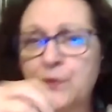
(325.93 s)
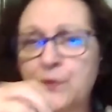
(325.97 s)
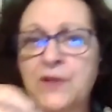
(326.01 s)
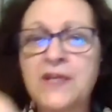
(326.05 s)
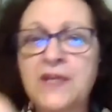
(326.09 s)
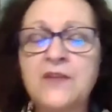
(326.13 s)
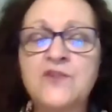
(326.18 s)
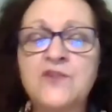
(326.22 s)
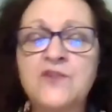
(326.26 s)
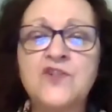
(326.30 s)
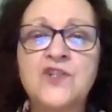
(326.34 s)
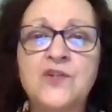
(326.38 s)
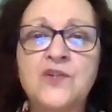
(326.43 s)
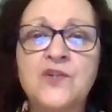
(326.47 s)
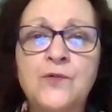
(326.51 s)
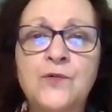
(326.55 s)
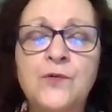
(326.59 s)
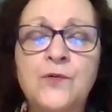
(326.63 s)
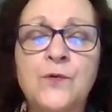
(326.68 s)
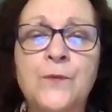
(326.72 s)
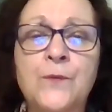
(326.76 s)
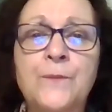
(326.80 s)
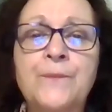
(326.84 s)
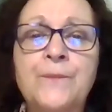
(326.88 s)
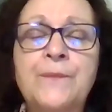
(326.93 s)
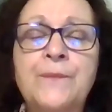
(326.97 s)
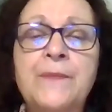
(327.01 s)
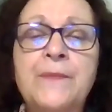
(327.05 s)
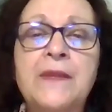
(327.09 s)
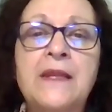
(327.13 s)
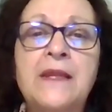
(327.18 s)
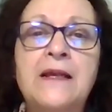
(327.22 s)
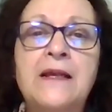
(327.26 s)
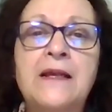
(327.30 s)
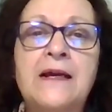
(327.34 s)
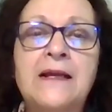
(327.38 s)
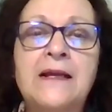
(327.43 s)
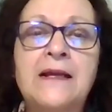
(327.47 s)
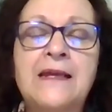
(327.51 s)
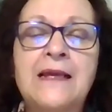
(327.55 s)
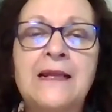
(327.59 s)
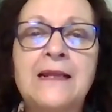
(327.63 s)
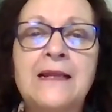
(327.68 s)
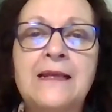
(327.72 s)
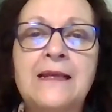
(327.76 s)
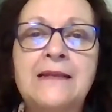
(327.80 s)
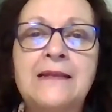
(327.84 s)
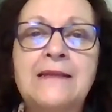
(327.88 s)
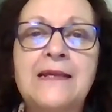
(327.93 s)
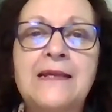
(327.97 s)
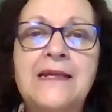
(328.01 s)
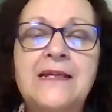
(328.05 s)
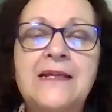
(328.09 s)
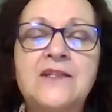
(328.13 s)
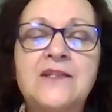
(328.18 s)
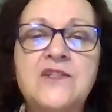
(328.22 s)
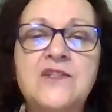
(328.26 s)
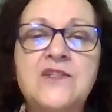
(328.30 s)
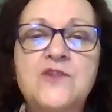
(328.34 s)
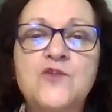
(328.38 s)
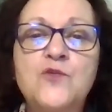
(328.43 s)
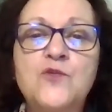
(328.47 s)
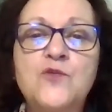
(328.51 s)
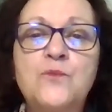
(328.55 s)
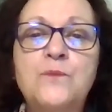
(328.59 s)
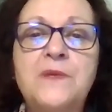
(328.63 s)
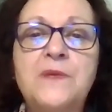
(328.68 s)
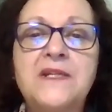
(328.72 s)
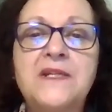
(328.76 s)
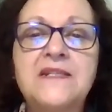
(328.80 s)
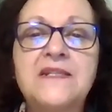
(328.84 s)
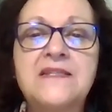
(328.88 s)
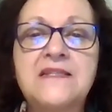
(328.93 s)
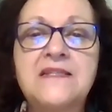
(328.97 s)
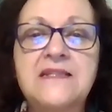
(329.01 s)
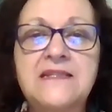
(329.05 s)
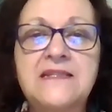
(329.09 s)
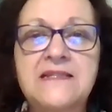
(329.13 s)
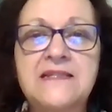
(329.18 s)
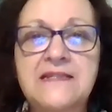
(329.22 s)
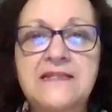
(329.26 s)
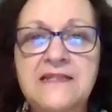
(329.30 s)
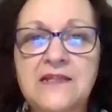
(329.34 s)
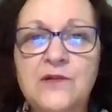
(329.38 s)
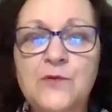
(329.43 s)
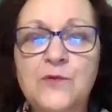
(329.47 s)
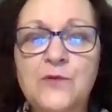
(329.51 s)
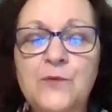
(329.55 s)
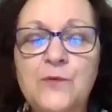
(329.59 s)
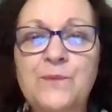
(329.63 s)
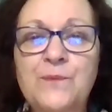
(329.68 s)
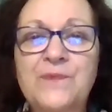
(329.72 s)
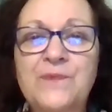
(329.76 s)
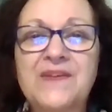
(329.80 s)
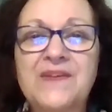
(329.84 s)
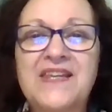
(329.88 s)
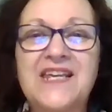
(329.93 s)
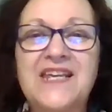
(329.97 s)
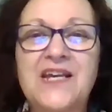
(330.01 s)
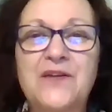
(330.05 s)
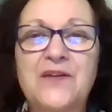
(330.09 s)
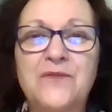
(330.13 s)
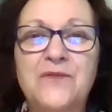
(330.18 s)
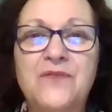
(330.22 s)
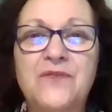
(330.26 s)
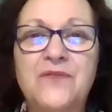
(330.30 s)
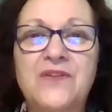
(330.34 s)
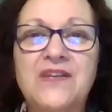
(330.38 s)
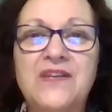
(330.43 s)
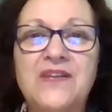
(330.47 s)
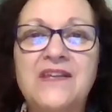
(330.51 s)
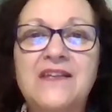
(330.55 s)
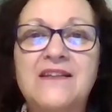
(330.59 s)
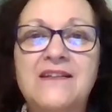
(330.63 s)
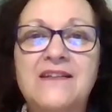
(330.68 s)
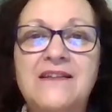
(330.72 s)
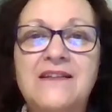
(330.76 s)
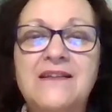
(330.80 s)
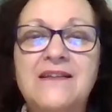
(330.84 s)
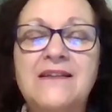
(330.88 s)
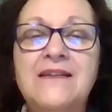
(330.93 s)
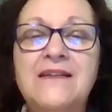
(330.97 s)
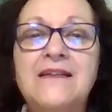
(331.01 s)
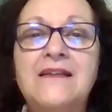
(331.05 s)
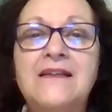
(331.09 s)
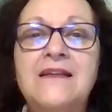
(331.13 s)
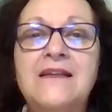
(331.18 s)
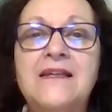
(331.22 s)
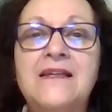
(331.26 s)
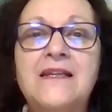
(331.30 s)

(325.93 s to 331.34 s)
porque tirou aquela ideia de superstição que havia, né?